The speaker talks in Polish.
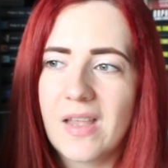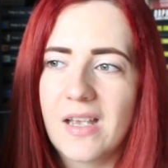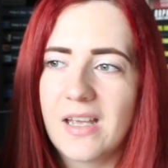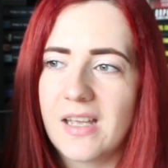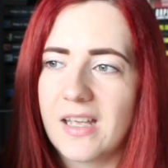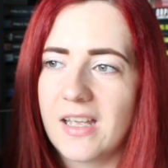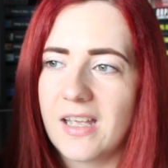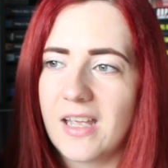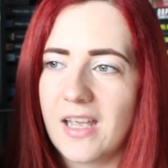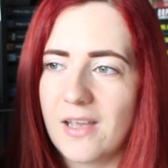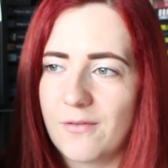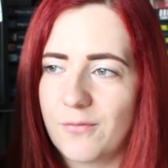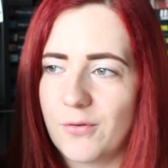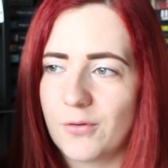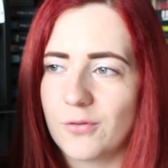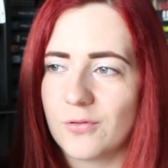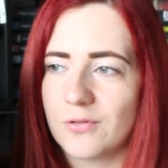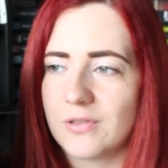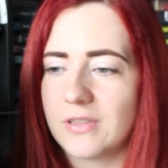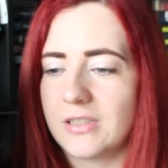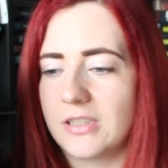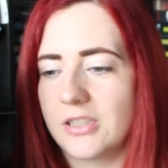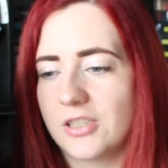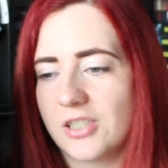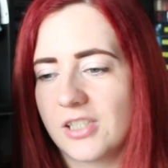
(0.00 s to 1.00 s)
e,
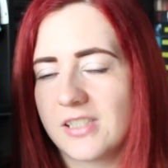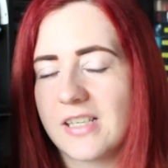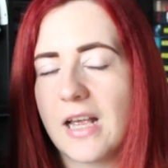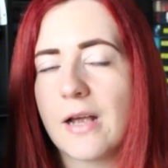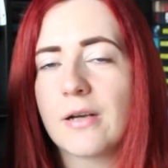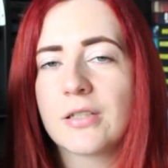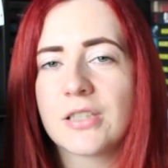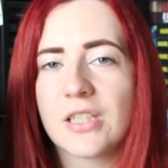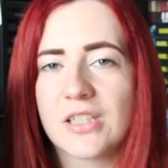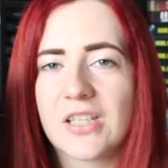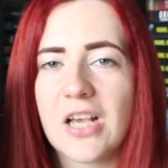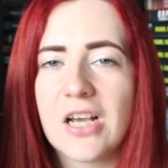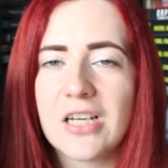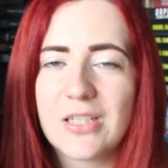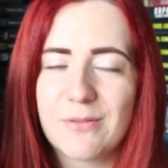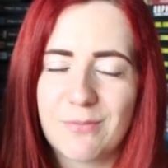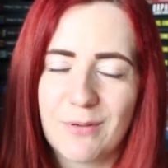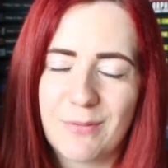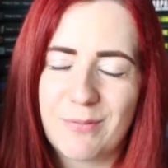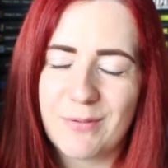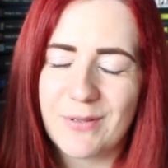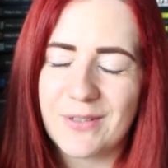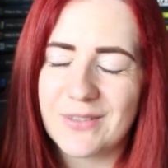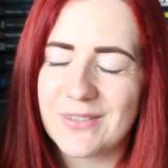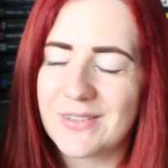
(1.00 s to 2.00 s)
ewolucji, że zawsze coś
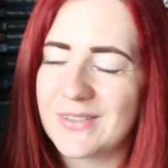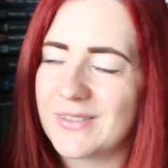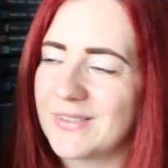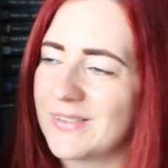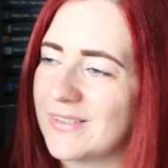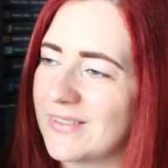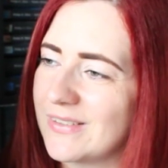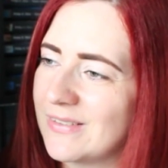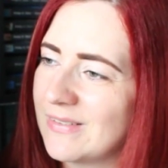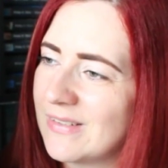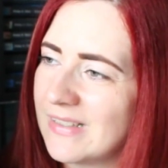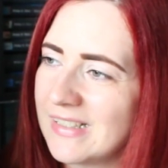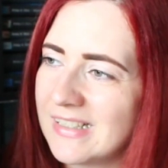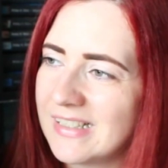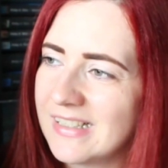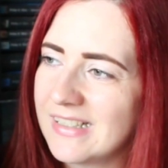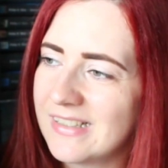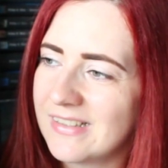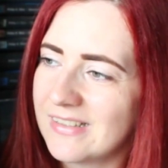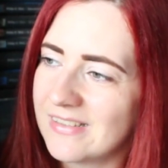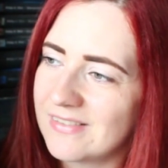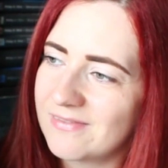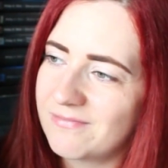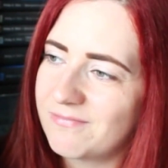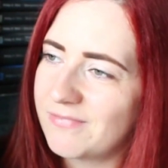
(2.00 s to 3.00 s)
po prostu
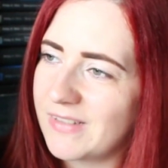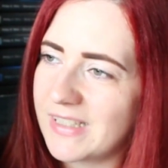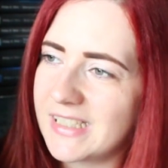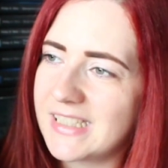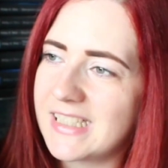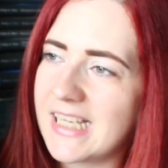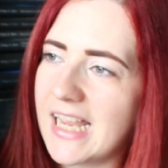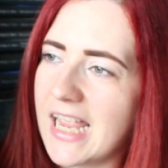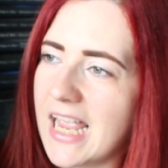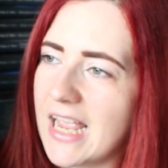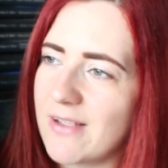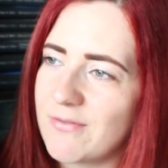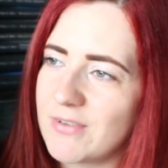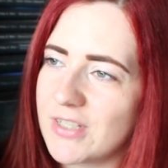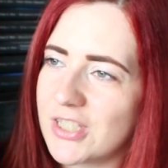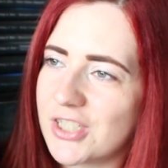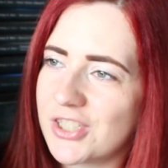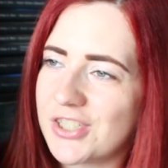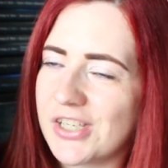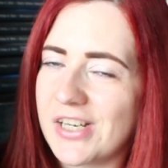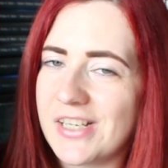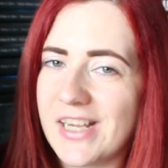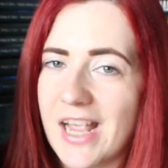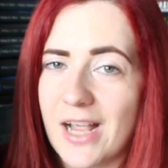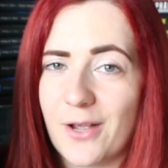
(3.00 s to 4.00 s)
wyjdzie, wiesz,
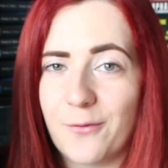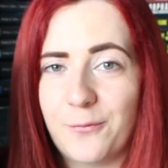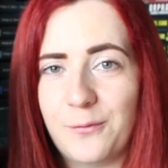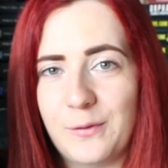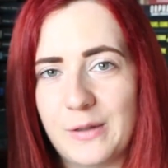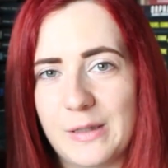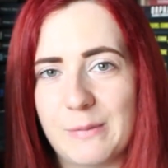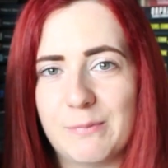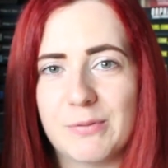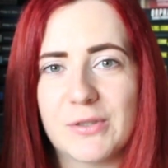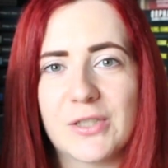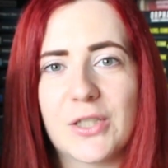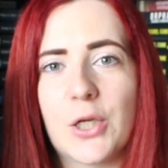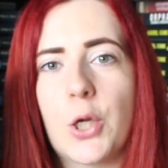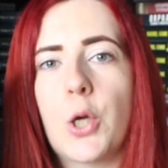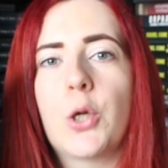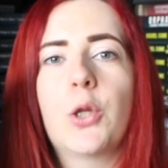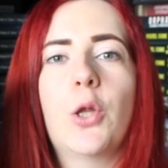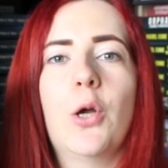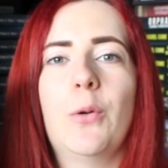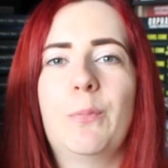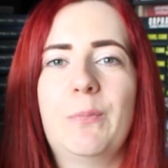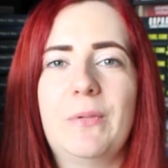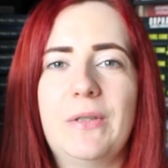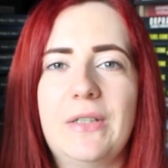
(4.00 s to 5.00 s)
czy jak Filip z
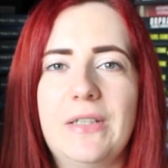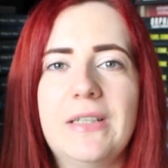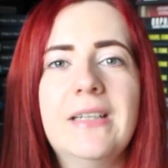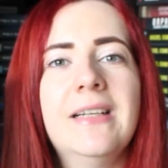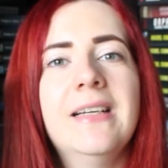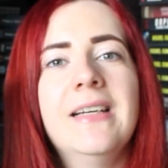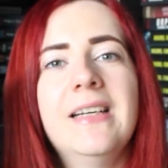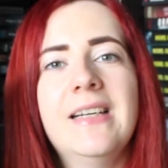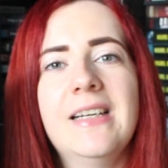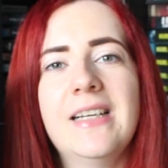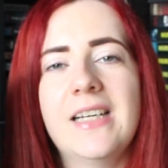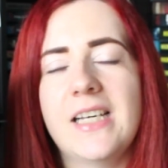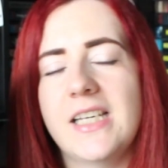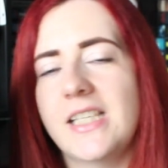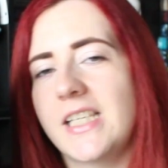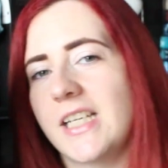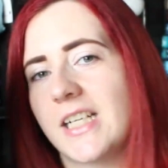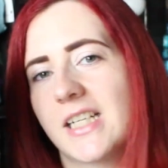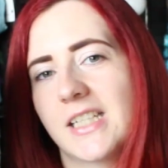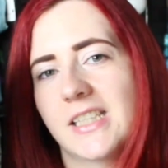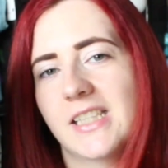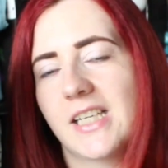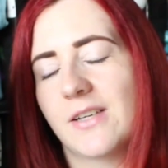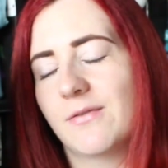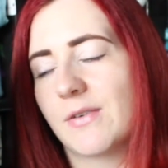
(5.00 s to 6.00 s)
konopi i
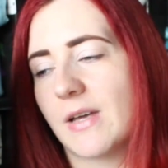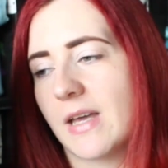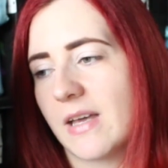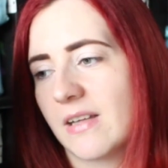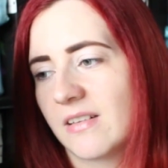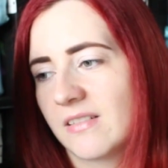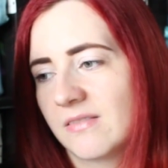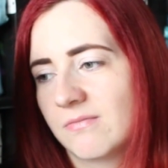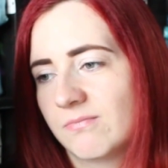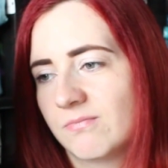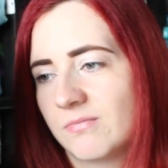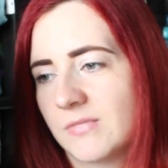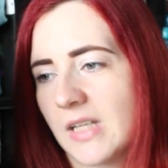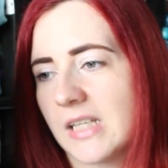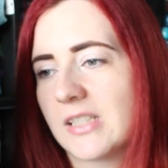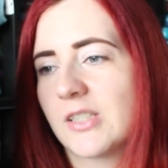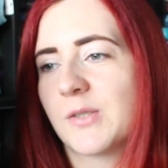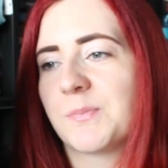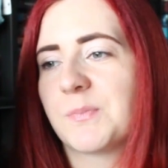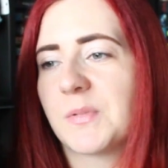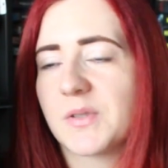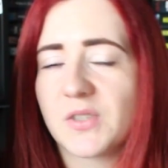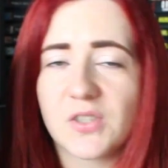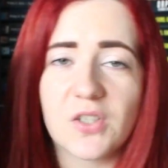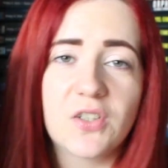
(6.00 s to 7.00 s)
nikt nie wie na
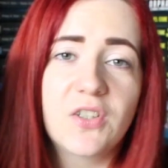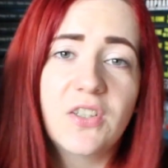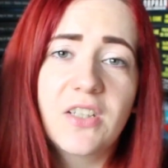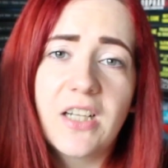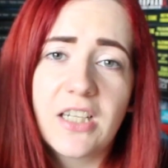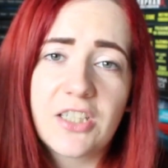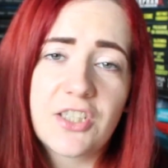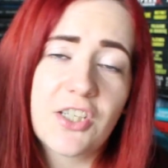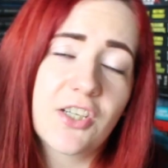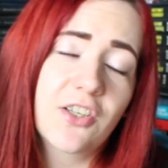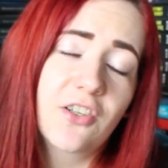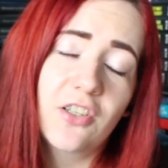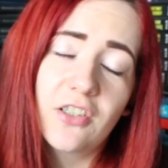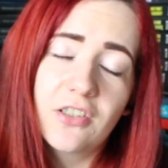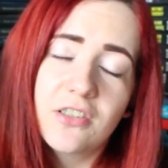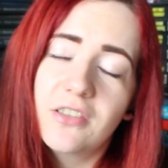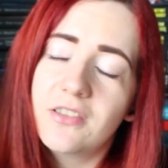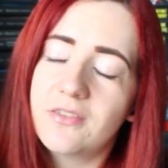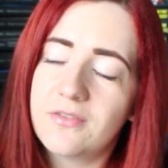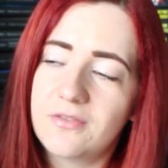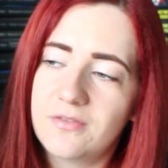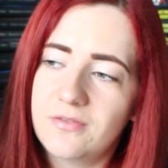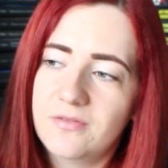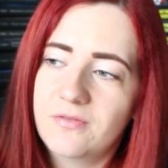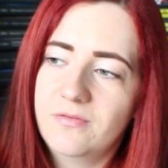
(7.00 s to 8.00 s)
co, po co i dlaczego
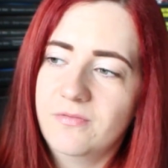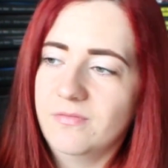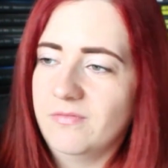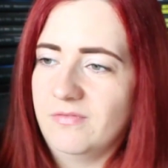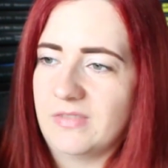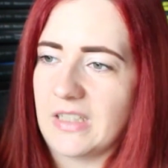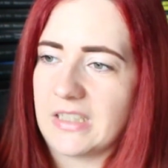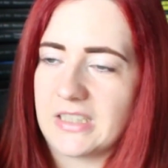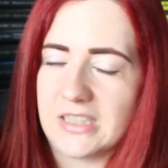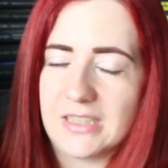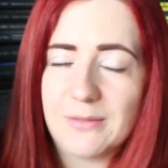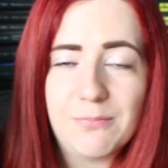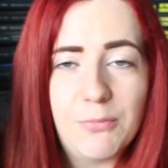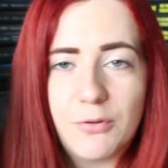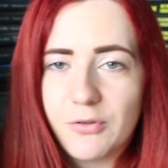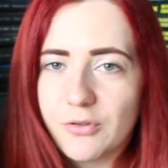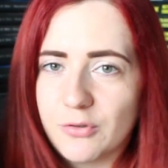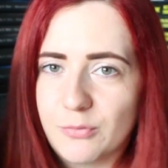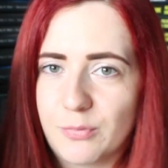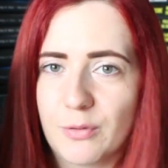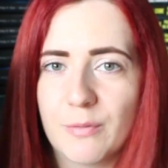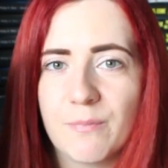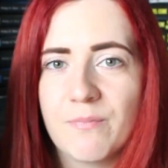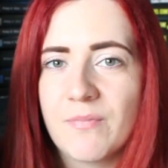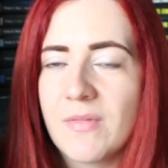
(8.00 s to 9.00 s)
i w jaki
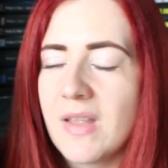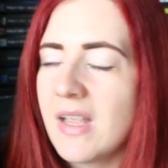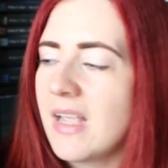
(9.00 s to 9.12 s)
sposób.